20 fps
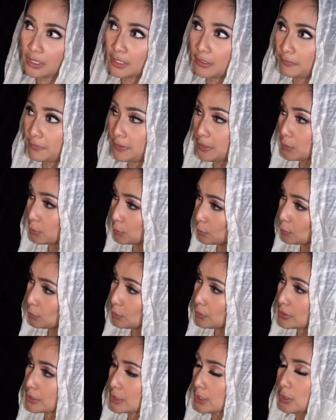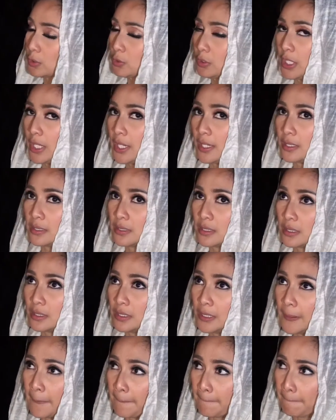tidak ada virus gitu ya
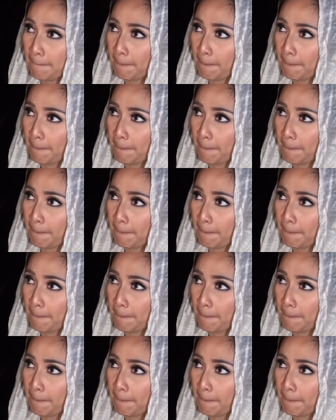jadi